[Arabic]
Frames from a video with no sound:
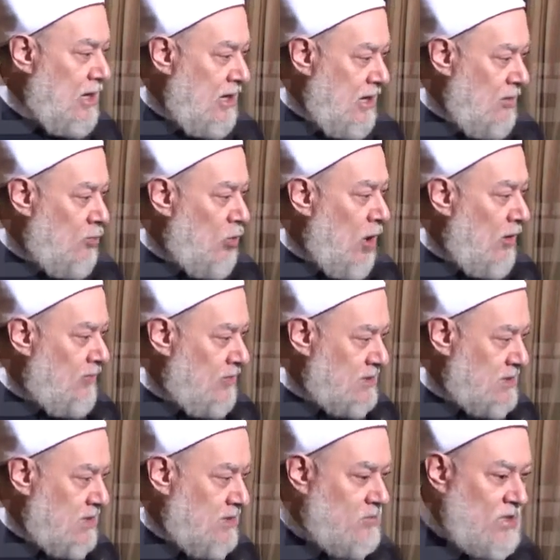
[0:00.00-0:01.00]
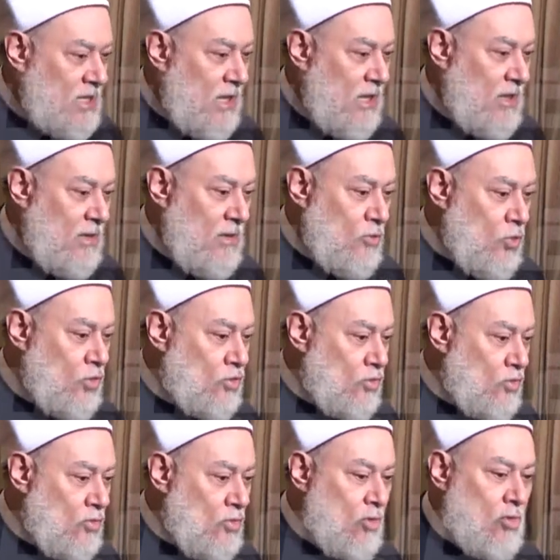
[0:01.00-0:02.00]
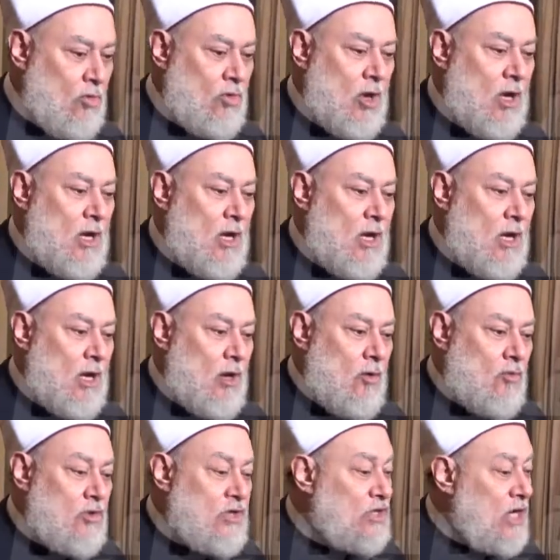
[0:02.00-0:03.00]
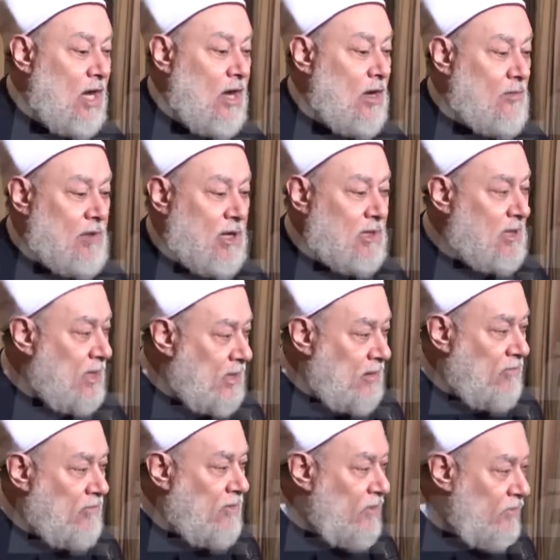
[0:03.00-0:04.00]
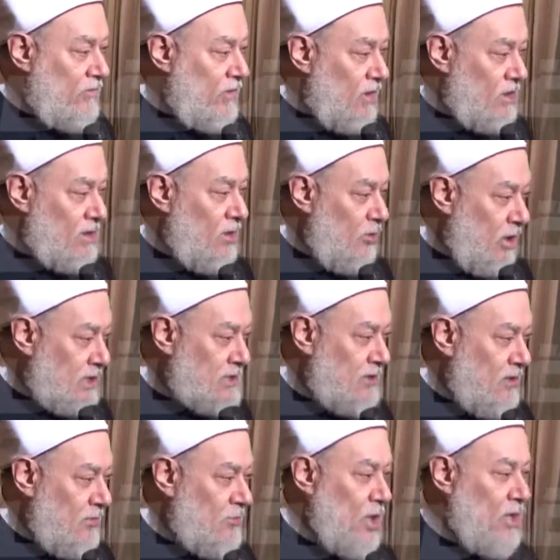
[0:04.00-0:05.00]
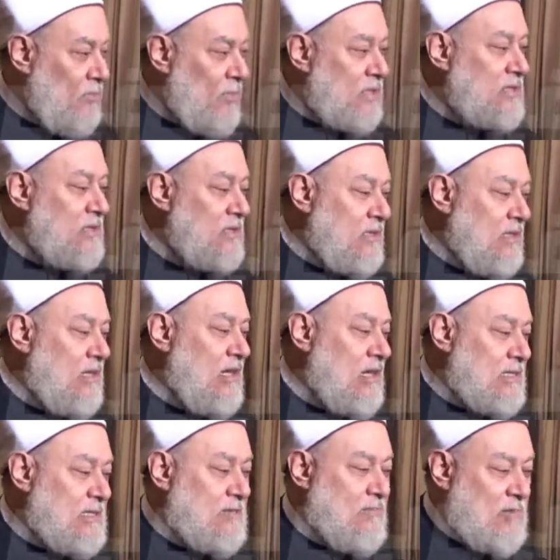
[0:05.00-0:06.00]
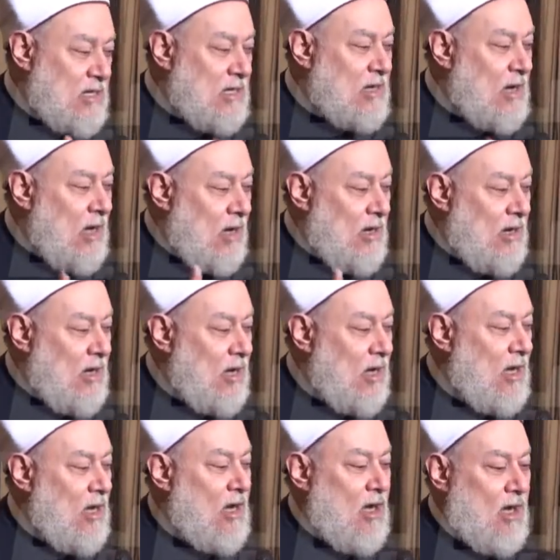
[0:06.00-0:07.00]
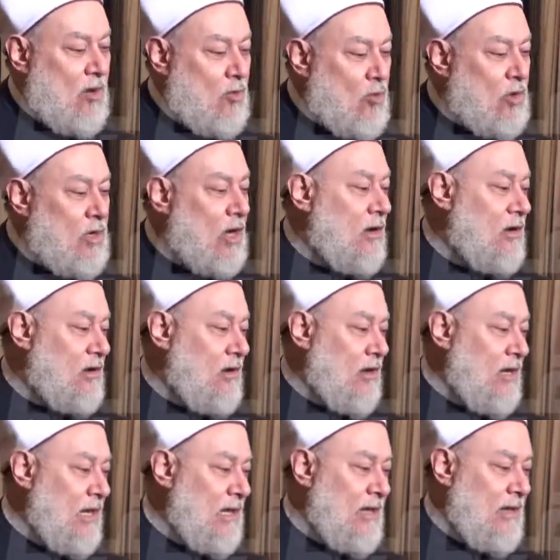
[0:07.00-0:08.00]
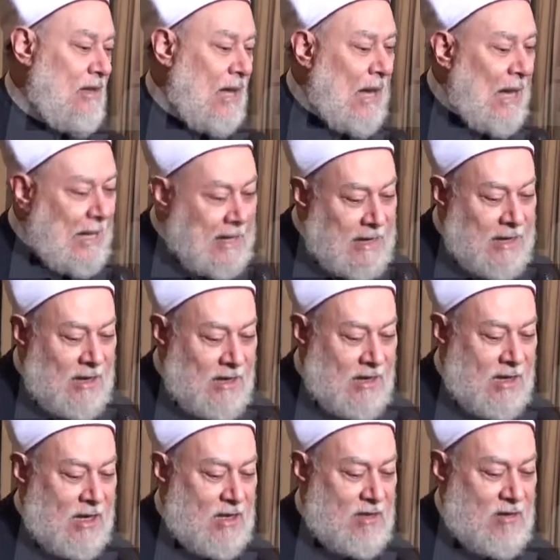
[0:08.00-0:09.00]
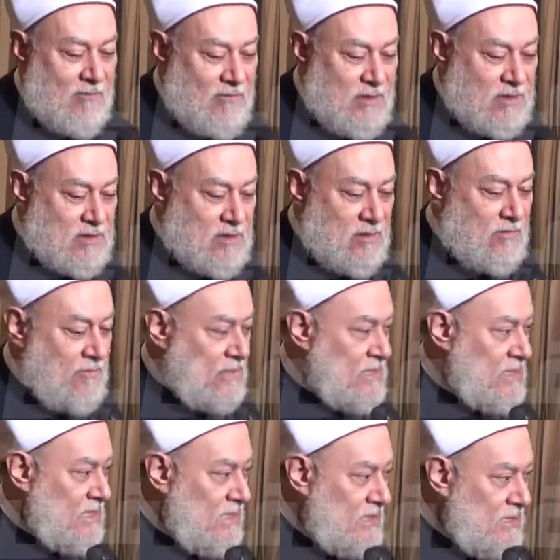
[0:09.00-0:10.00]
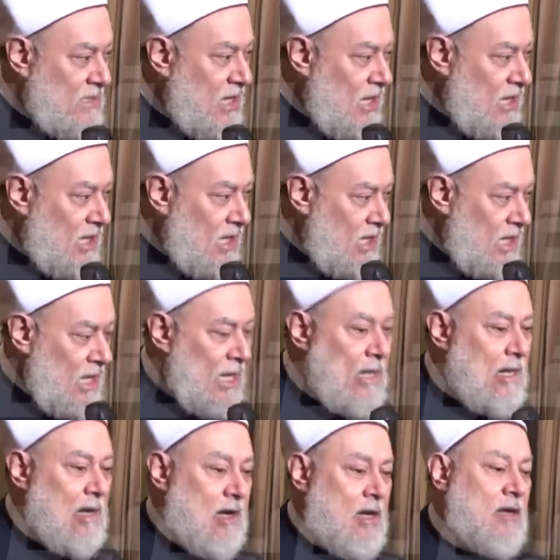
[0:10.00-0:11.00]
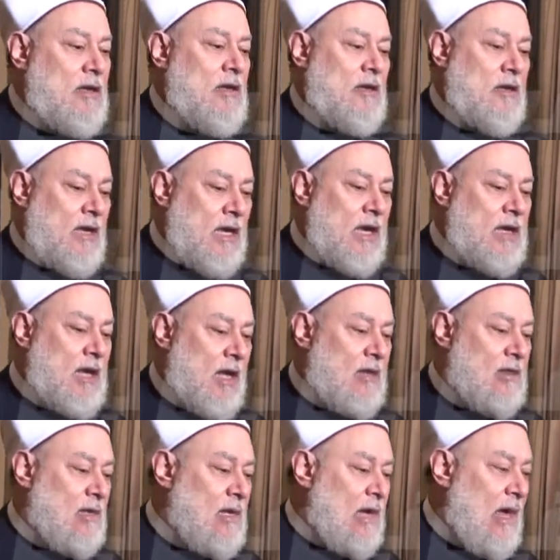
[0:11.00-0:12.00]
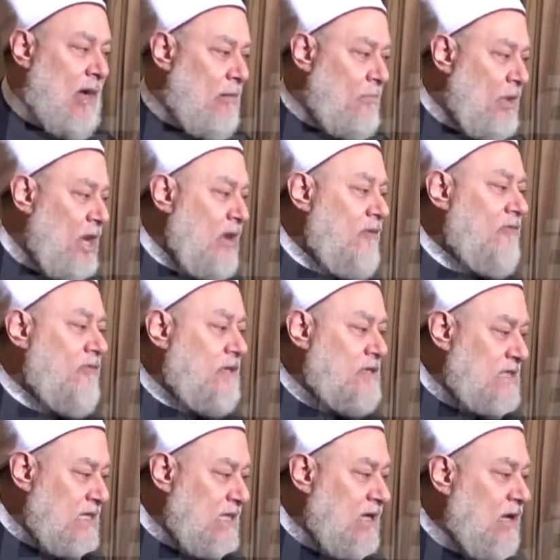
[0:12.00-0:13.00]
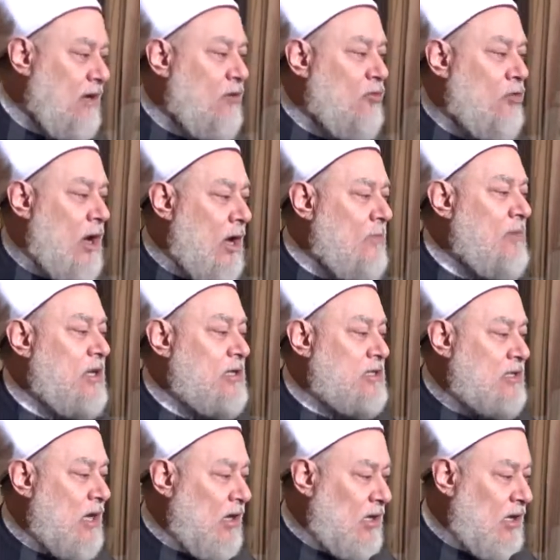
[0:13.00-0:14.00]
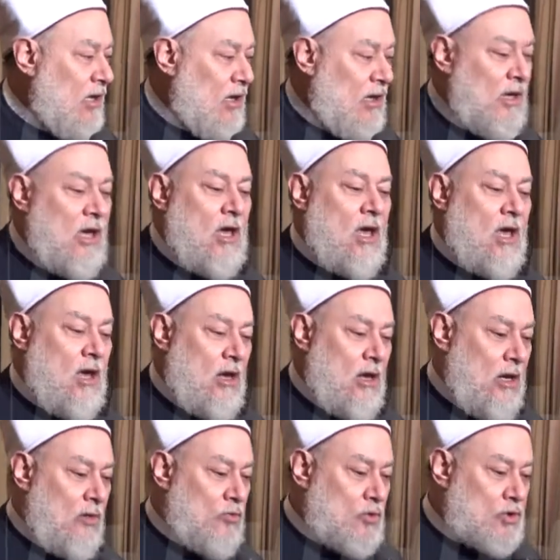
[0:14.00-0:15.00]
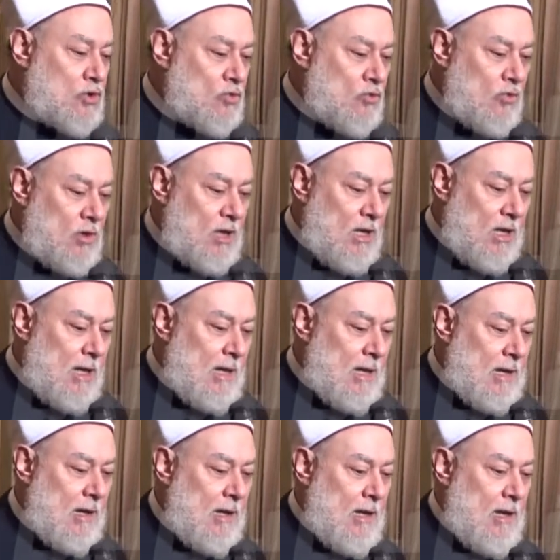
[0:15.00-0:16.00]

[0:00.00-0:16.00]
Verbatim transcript: المحافظات بتاع القطر كله ونشيعها بعد كده في افريقيا واسيا ما هي مصر دي لازم ترجع الى كونها رائده حقيقي ان احنا في ظرف استثنائي الان لكن احنا عندنا امل فسيح وعمل صحيح للوصول الى